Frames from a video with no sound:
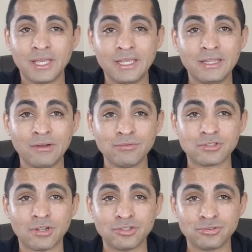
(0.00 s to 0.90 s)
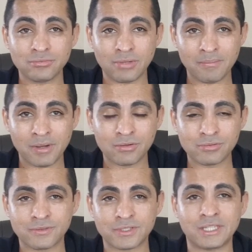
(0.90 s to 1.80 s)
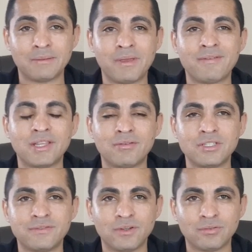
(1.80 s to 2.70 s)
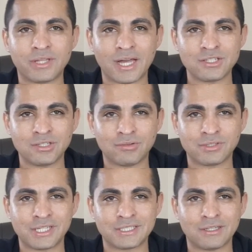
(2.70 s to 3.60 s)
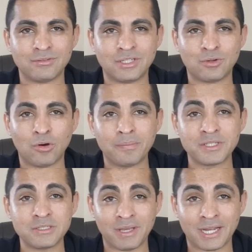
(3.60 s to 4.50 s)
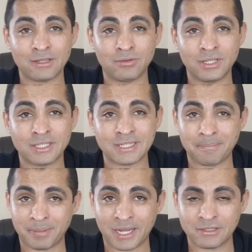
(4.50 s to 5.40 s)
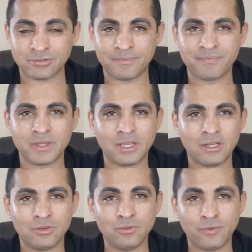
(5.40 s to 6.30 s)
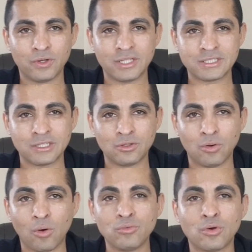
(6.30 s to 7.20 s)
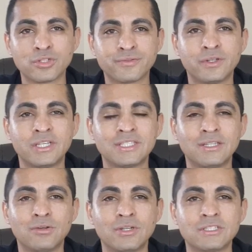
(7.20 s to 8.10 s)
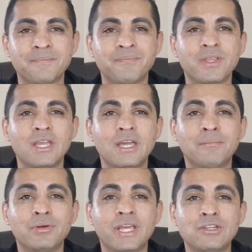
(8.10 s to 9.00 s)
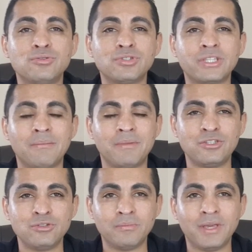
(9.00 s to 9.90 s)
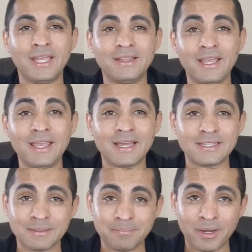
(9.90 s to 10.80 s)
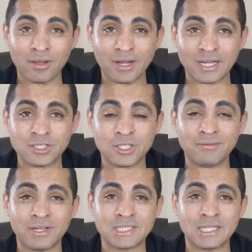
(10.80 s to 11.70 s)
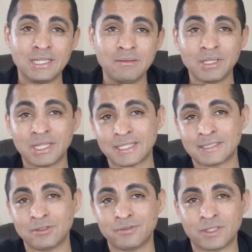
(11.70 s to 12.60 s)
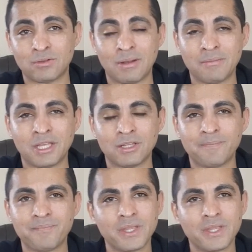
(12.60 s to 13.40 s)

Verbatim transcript: E não só junto a bancos, você também vai ter uma dificuldade de concessão de compra de mercadorias a prazo no fornecedor ou nos fornecedores, porque justamente o MEI tem essa prerrogativa, essa limitação de faturamento,